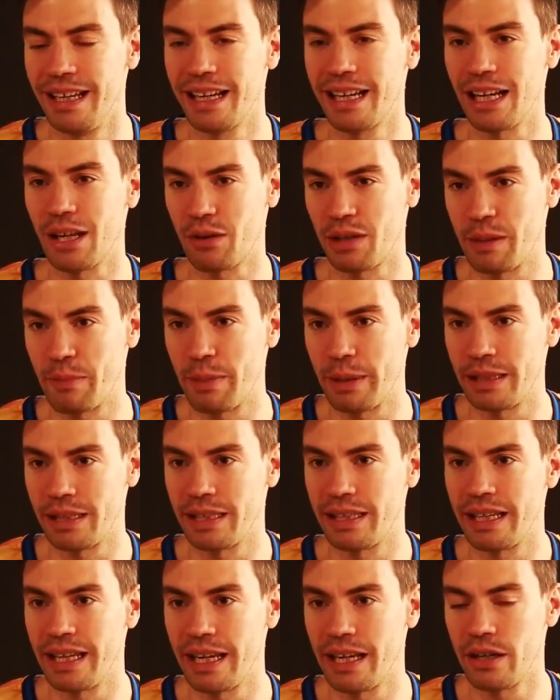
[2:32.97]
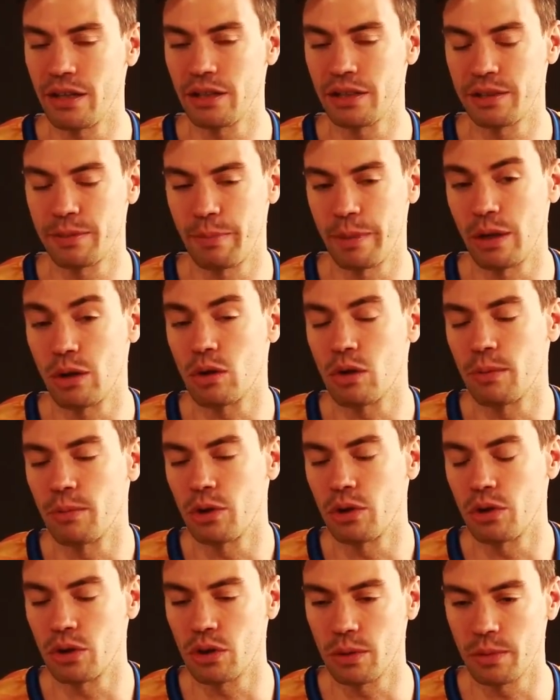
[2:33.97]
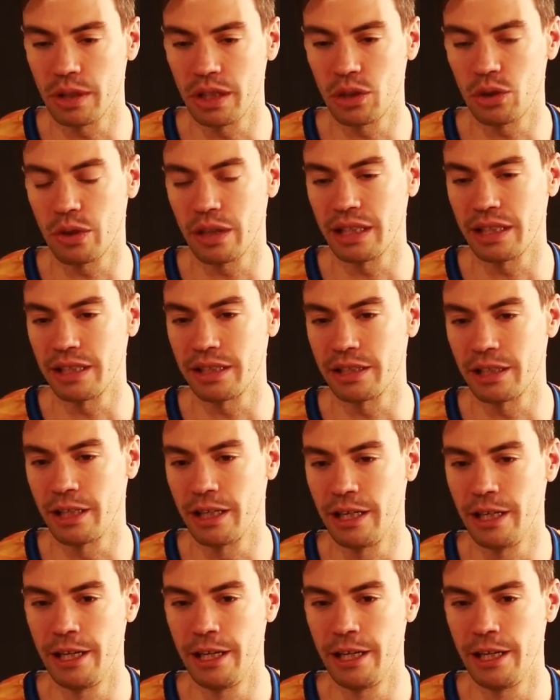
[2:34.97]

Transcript: claro, depende de ellos, pero como, he dicho antes,